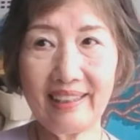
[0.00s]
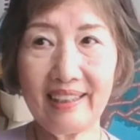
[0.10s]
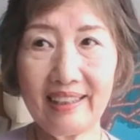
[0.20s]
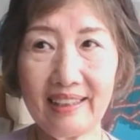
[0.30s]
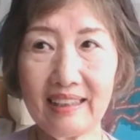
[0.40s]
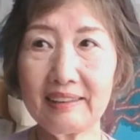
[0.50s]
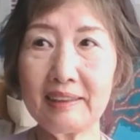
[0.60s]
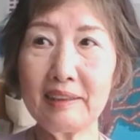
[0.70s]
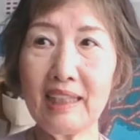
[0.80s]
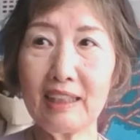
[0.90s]
えー、
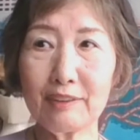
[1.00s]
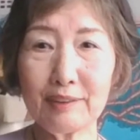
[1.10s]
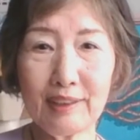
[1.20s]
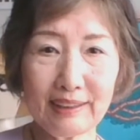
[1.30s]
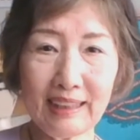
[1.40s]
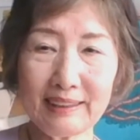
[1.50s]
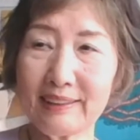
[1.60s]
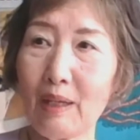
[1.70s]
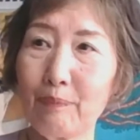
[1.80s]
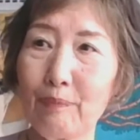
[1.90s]
シニアの生活
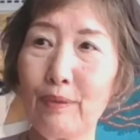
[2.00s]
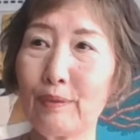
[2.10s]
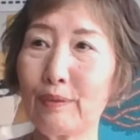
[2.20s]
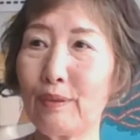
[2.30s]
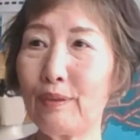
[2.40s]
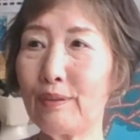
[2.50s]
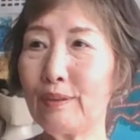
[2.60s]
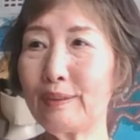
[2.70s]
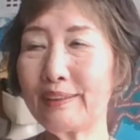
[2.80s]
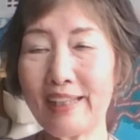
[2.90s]
サポート
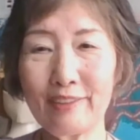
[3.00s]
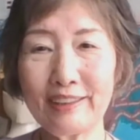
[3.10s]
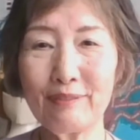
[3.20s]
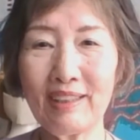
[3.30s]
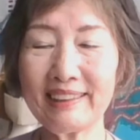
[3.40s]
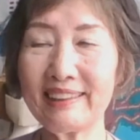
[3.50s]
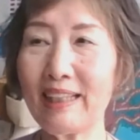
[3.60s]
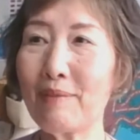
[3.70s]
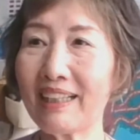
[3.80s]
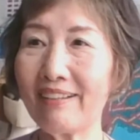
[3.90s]
をしております
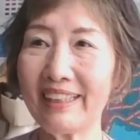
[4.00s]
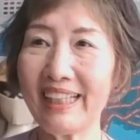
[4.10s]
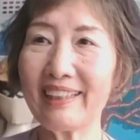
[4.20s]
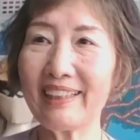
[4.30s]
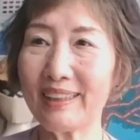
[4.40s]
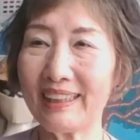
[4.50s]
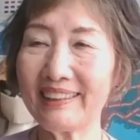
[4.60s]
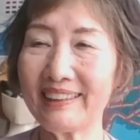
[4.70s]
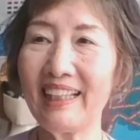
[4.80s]
山川八重子です